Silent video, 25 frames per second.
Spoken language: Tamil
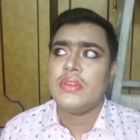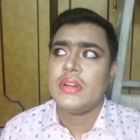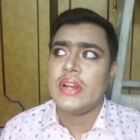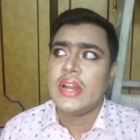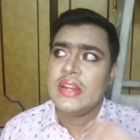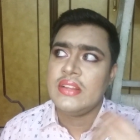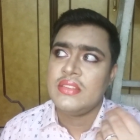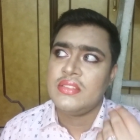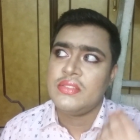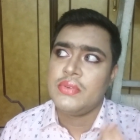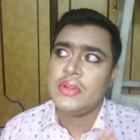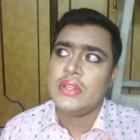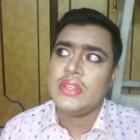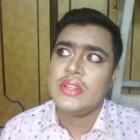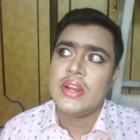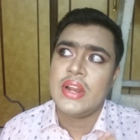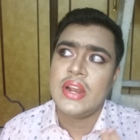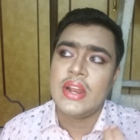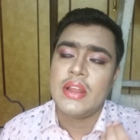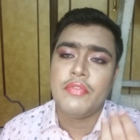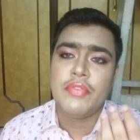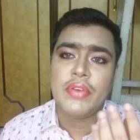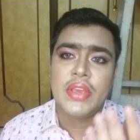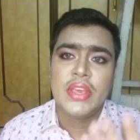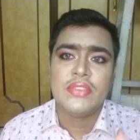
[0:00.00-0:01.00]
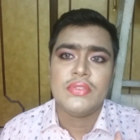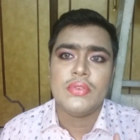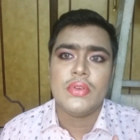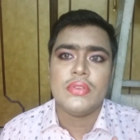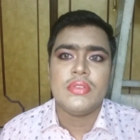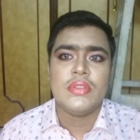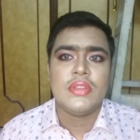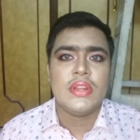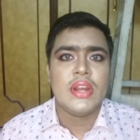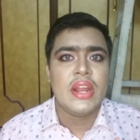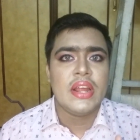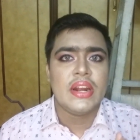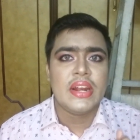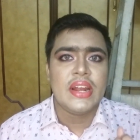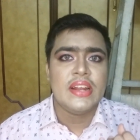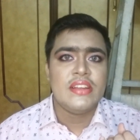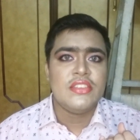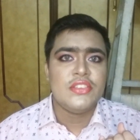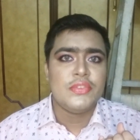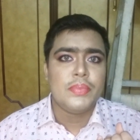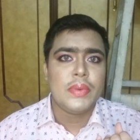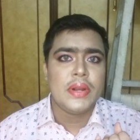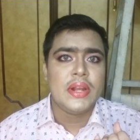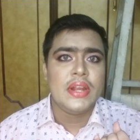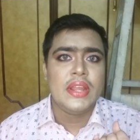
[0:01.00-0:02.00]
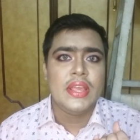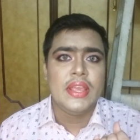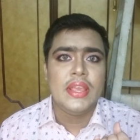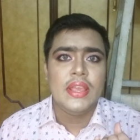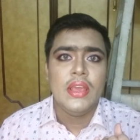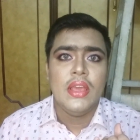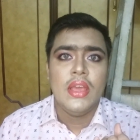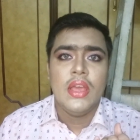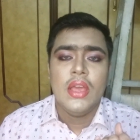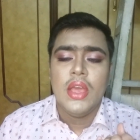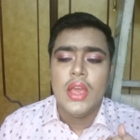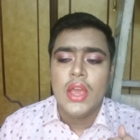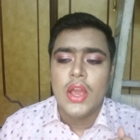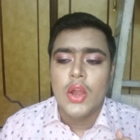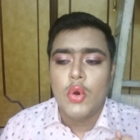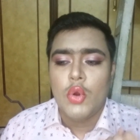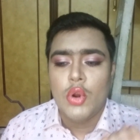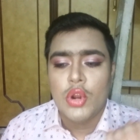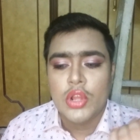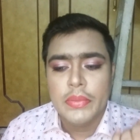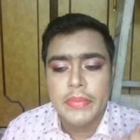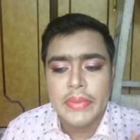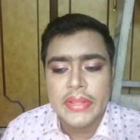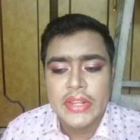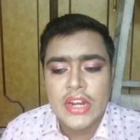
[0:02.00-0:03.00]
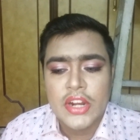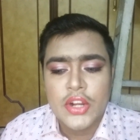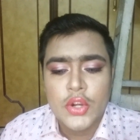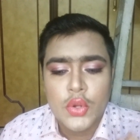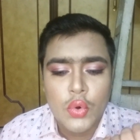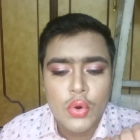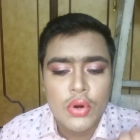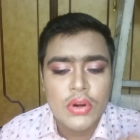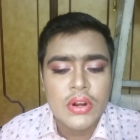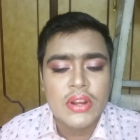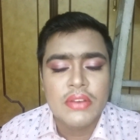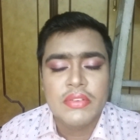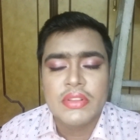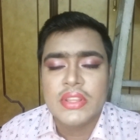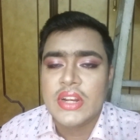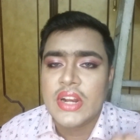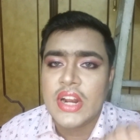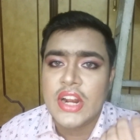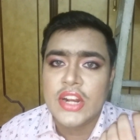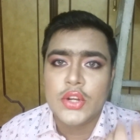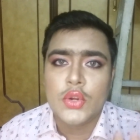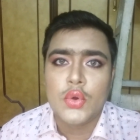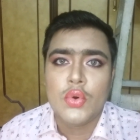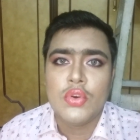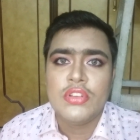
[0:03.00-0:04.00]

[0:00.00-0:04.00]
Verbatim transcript: கிளென்ஸ் வந்து நல்லா ஃபேஸ் வாஷ் வந்து நல்லா கிளென்ஸ் பண்ணி உங்களுக்கு வந்து பார்த்திங்கன்னா டோனர் வந்து நல்லா